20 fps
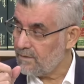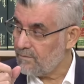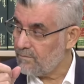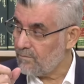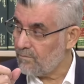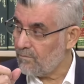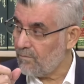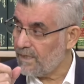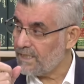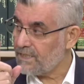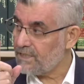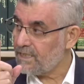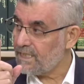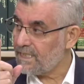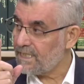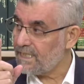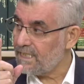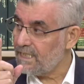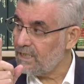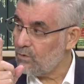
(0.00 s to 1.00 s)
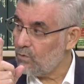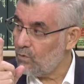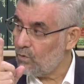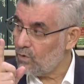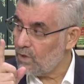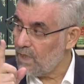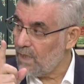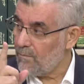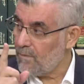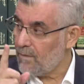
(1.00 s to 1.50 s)
başarılı
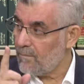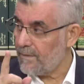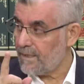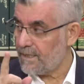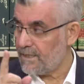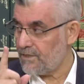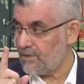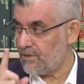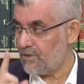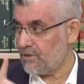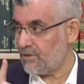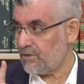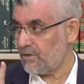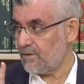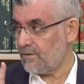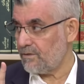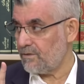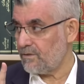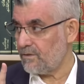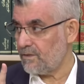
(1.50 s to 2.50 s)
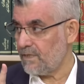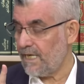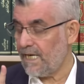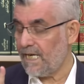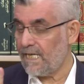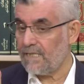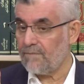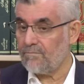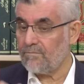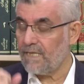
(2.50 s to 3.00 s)
olamamanız için
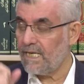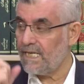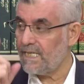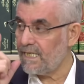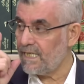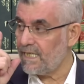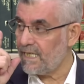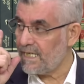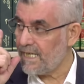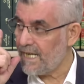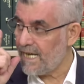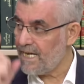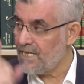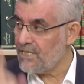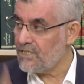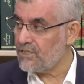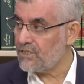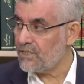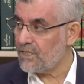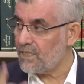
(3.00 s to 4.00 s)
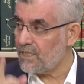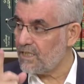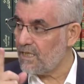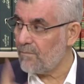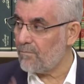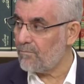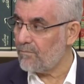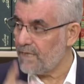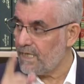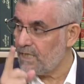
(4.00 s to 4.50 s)
elimden gelen her şeyi
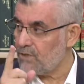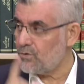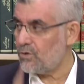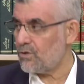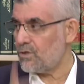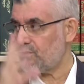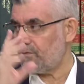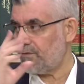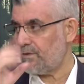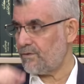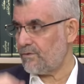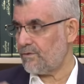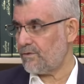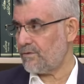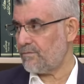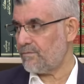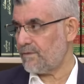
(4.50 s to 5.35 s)
yapmaya söz veriyorum.